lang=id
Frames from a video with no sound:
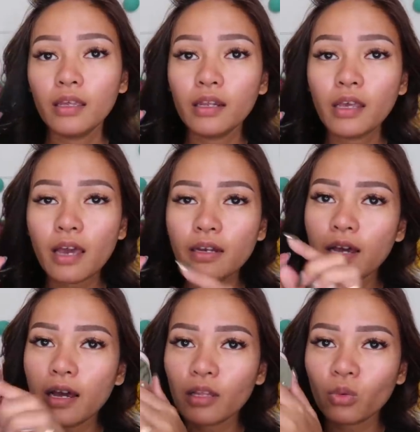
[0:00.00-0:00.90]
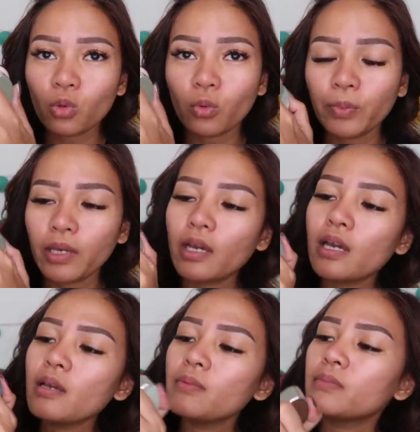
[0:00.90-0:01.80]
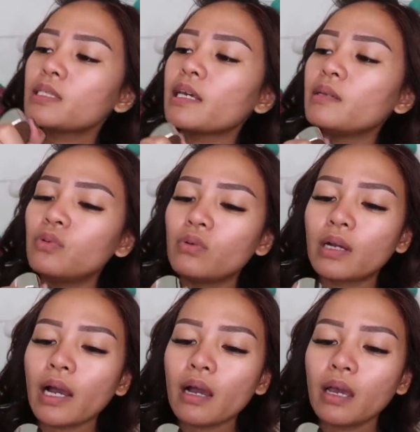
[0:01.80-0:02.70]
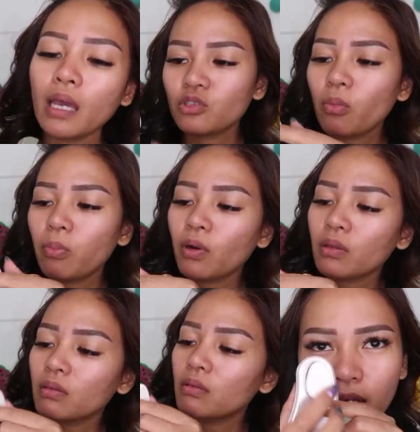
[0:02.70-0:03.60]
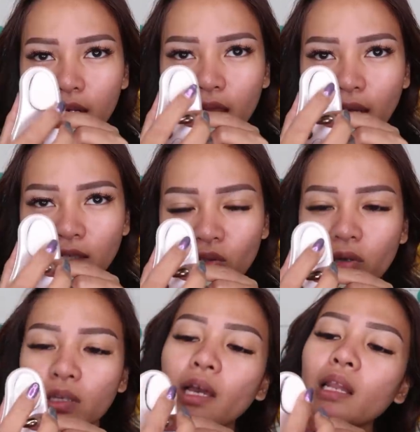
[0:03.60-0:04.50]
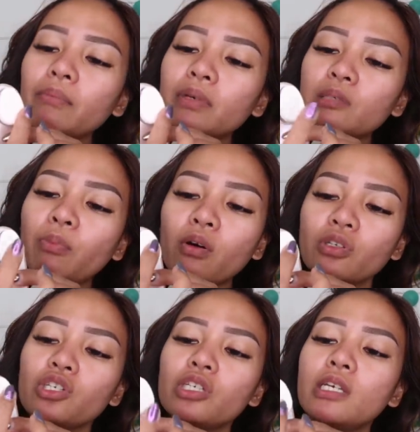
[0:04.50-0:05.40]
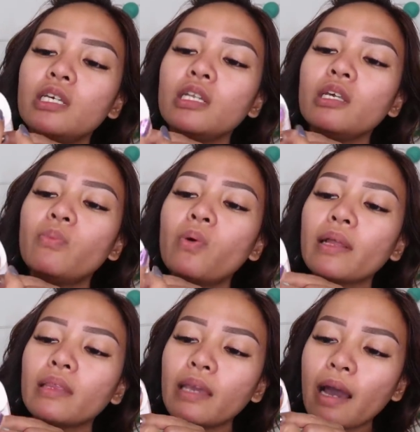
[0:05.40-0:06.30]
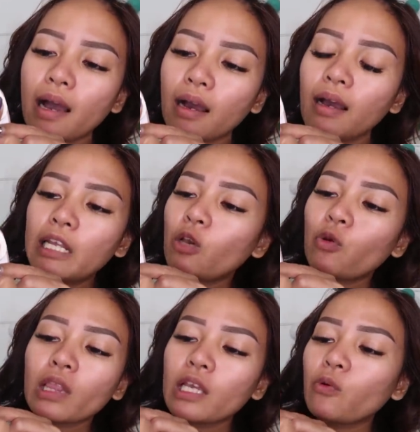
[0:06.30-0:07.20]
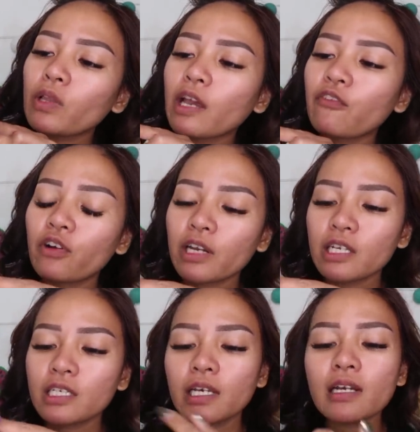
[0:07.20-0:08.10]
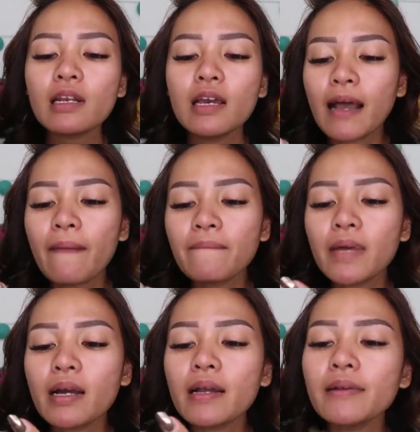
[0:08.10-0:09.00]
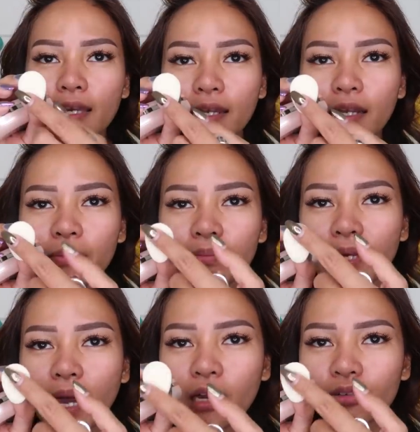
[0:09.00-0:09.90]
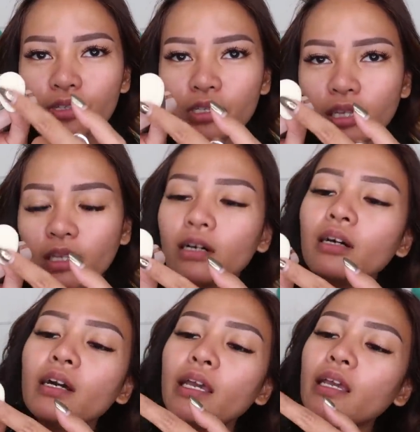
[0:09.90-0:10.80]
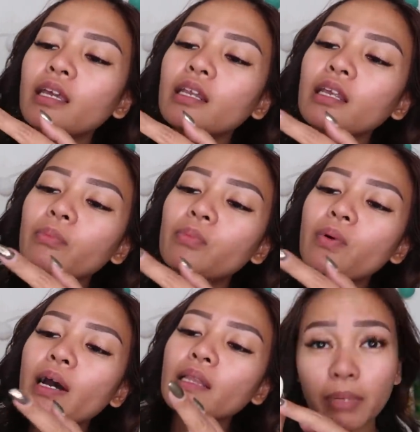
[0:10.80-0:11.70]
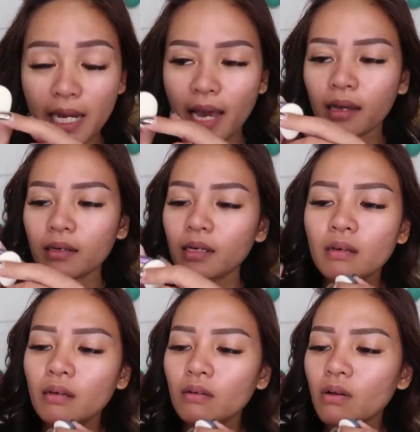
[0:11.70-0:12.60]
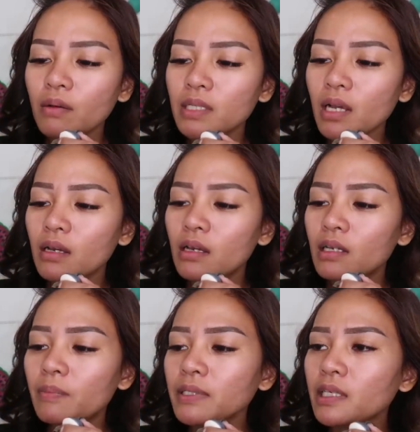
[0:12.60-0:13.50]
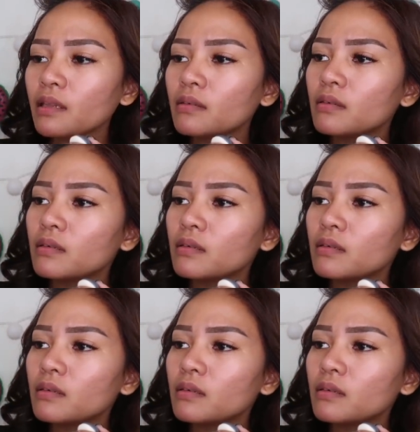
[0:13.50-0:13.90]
Ini ada tutupnya, bisa dibuka. Eh, copot. Ini teksturnya lebih sponge, jadi ini buat yang liquid-liquid kayak foundation. Sama, yang ini lebih halus gitu. Ini buat bedak. Kok bisa? Dipencet.